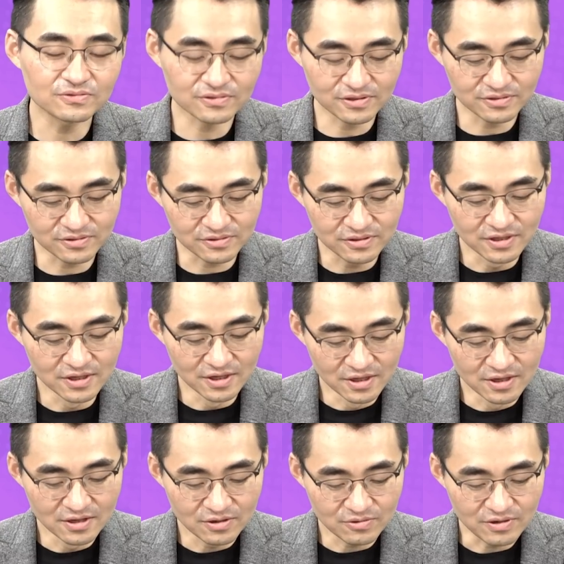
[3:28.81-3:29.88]
그래서
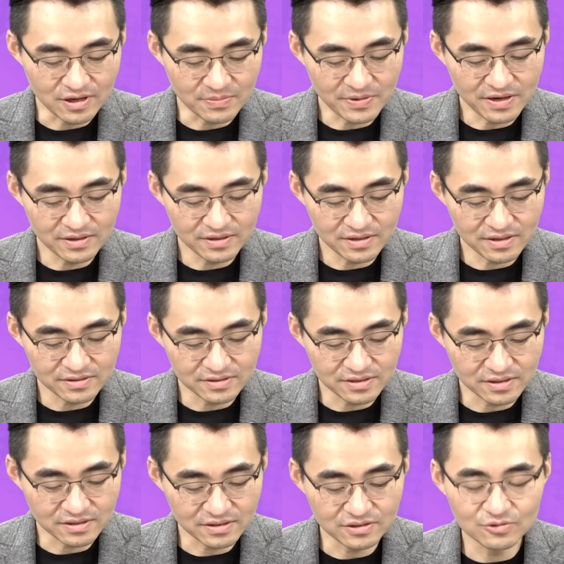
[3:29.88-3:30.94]
그걸 MR이란 이제
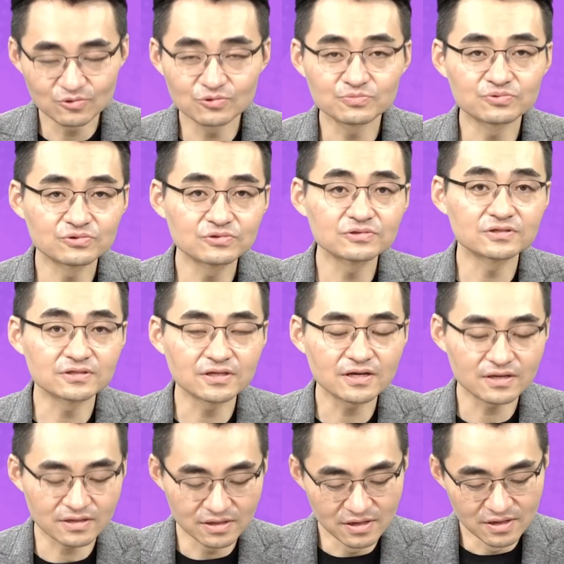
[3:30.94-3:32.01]
기기로 좀
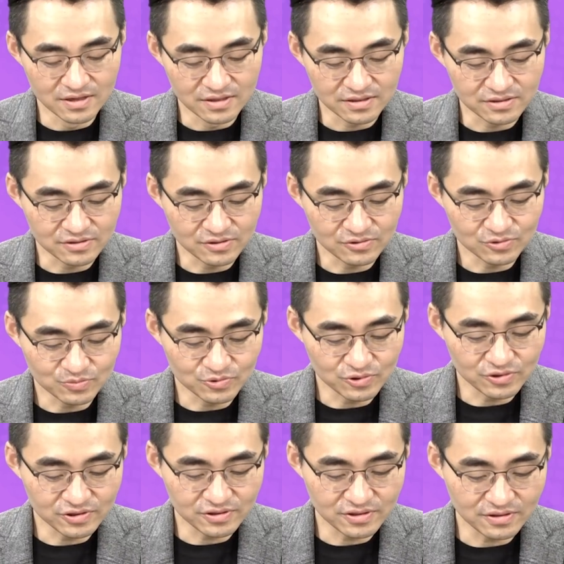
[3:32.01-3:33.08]
부르는데 그걸 좀
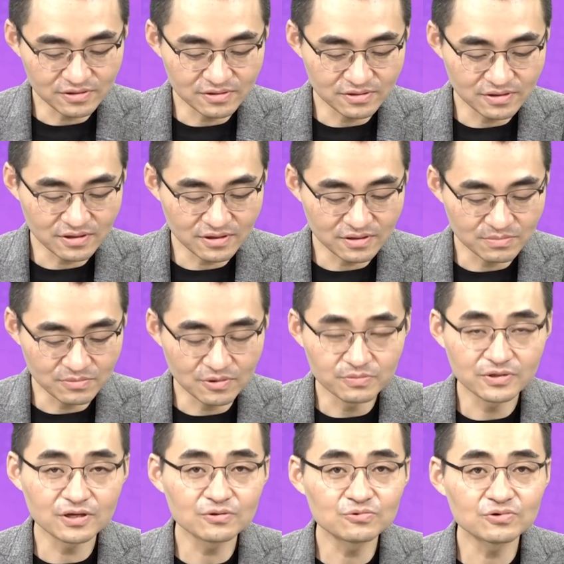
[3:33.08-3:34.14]
출시를 했는데 뭐
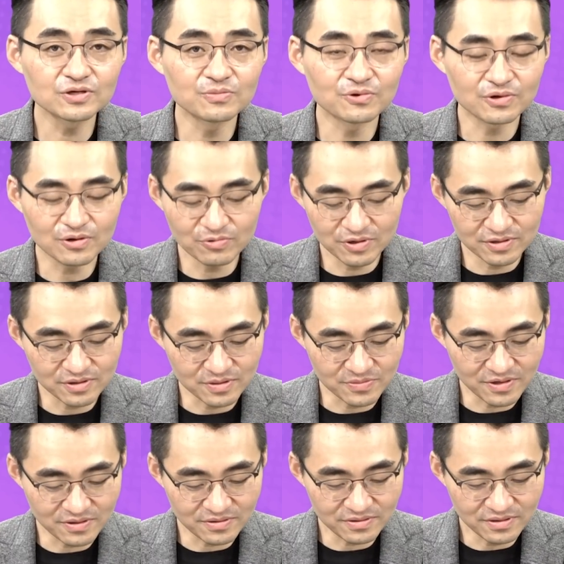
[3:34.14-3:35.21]
팅쿡이 뭐라고
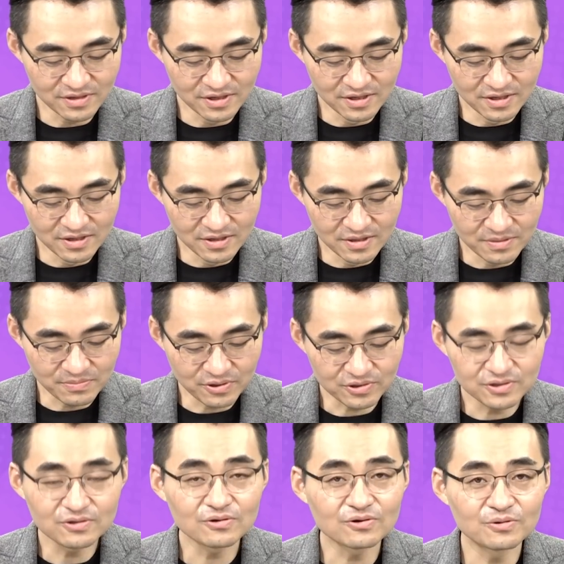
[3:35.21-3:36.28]
했냐면
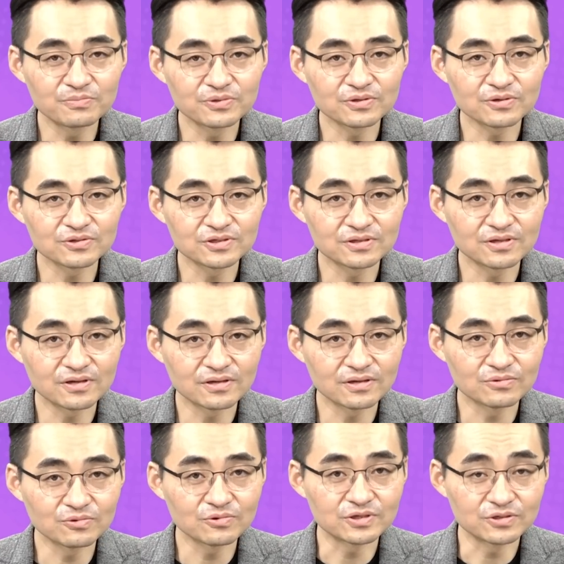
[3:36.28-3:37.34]
퍼스널 컴퓨터
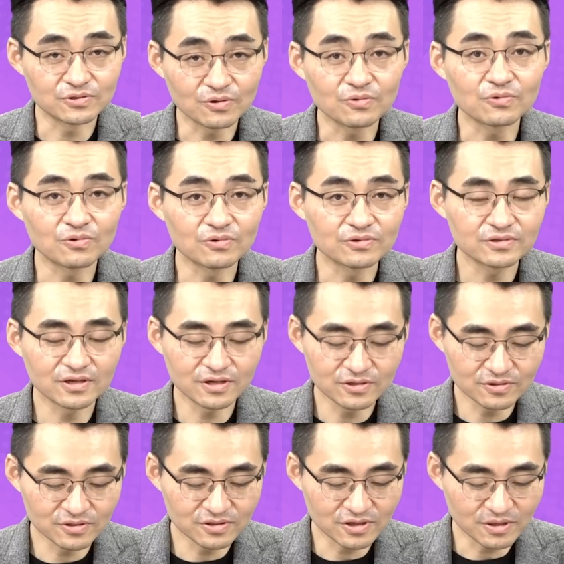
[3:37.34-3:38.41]
시대도 있었고 그때
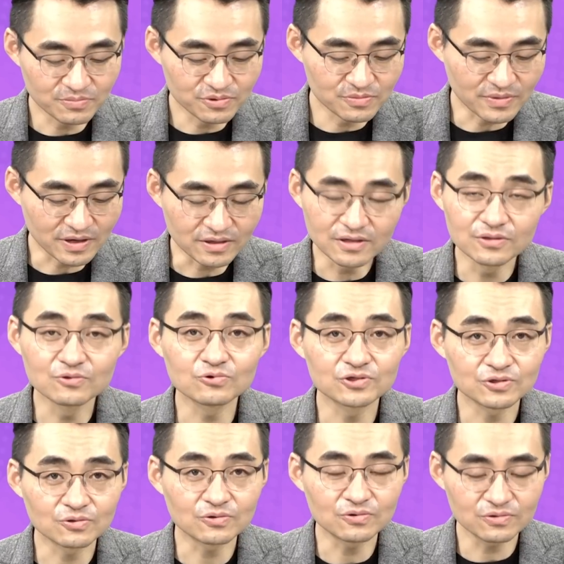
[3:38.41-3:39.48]
예전에 이제 애플
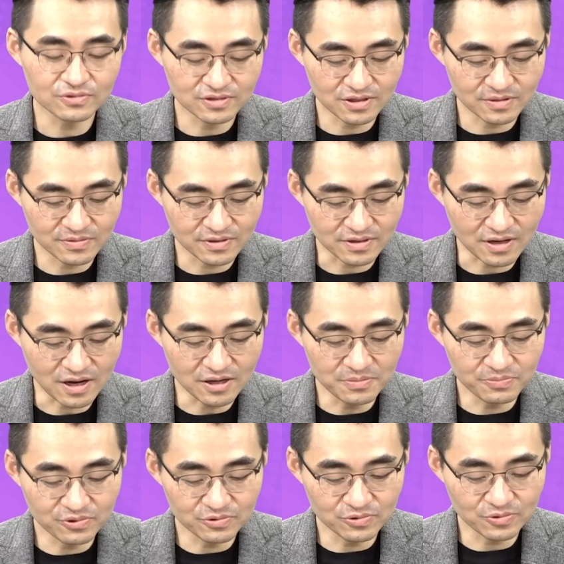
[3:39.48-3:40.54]
맥킨토시로 그다음에
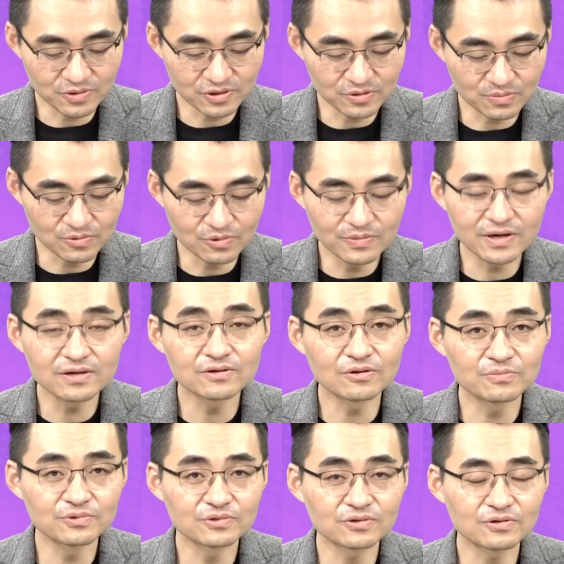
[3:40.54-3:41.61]
아이폰 통해서 모바일
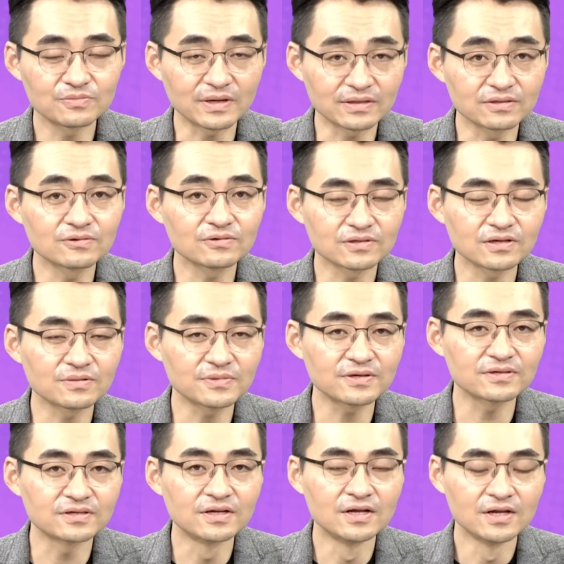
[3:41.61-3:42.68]
컴퓨터를 만들었다면